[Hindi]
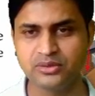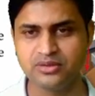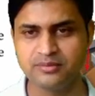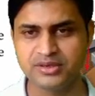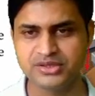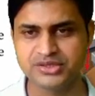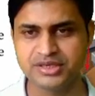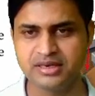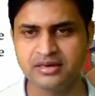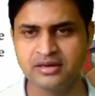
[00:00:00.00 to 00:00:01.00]
हो
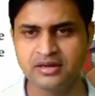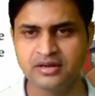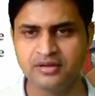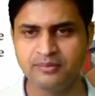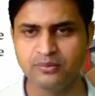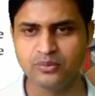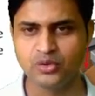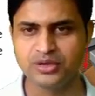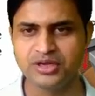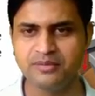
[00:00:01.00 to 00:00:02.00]
कमर्शियल
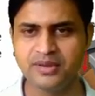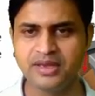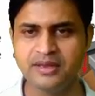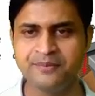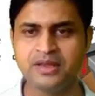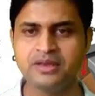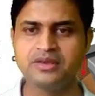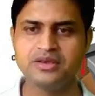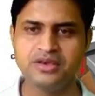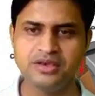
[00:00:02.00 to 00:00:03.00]
मोटर में
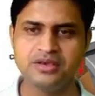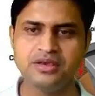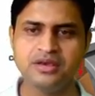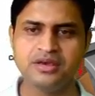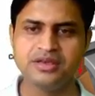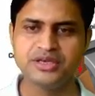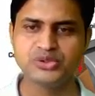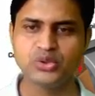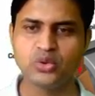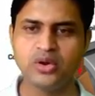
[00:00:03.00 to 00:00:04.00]
कि ये
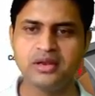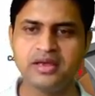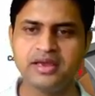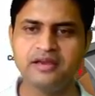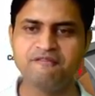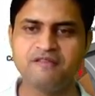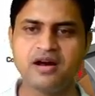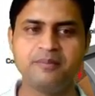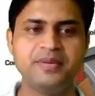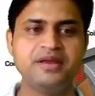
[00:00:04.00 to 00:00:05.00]
जो कॉयल है
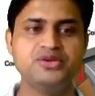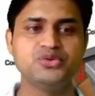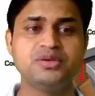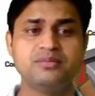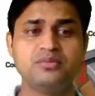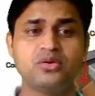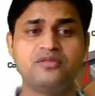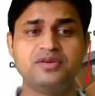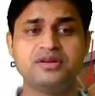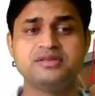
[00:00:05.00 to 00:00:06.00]
वहाँ पे जो नंबर
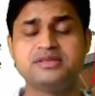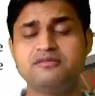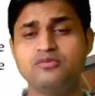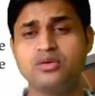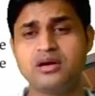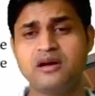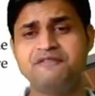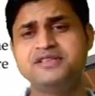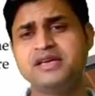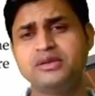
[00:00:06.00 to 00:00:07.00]
ऑफ टर्न्स है वो
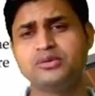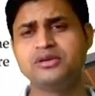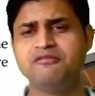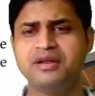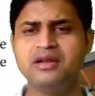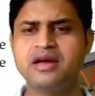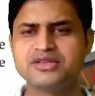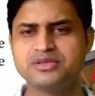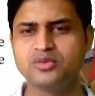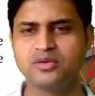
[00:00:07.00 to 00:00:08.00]
काफ़ी ज़्यादा होते हैं वेरी
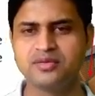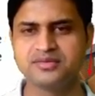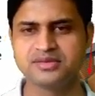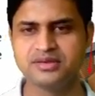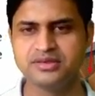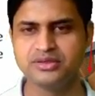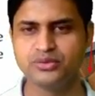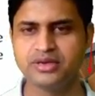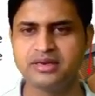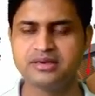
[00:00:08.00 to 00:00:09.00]
लार्ज नंबर ऑफ टर्न्स
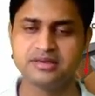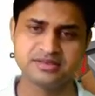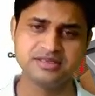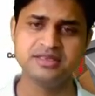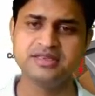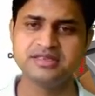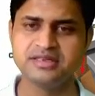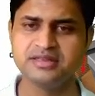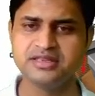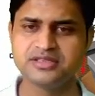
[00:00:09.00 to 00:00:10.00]
यू कैन सी दिस
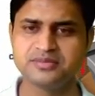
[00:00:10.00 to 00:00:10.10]
इन दिस